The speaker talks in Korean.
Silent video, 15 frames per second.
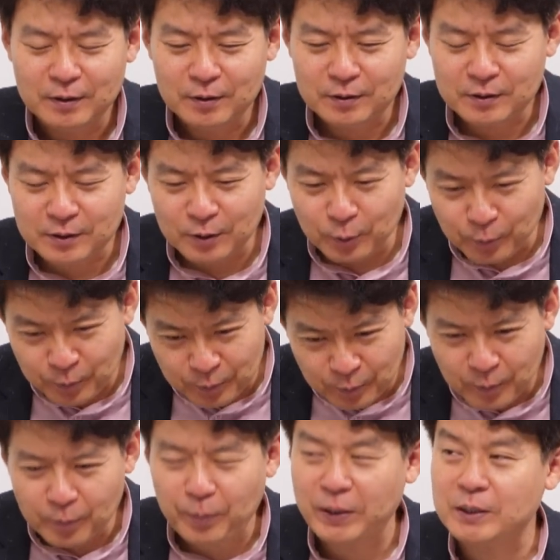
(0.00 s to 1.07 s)
저
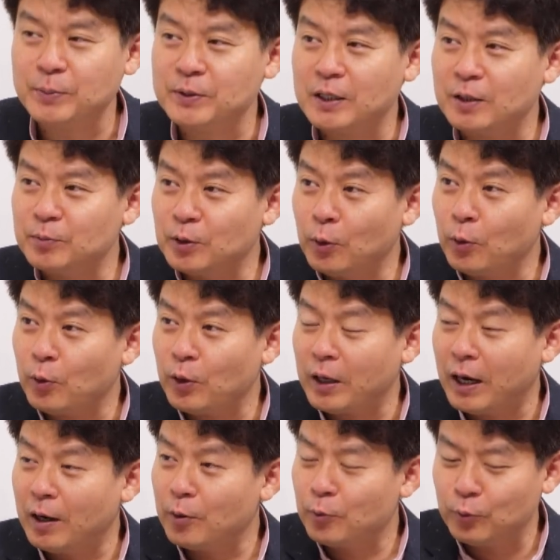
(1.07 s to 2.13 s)
패시브 자금 들어올 걸
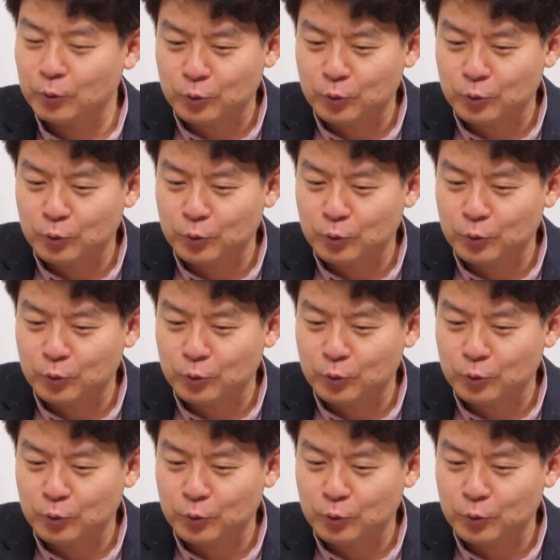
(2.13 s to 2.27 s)
알고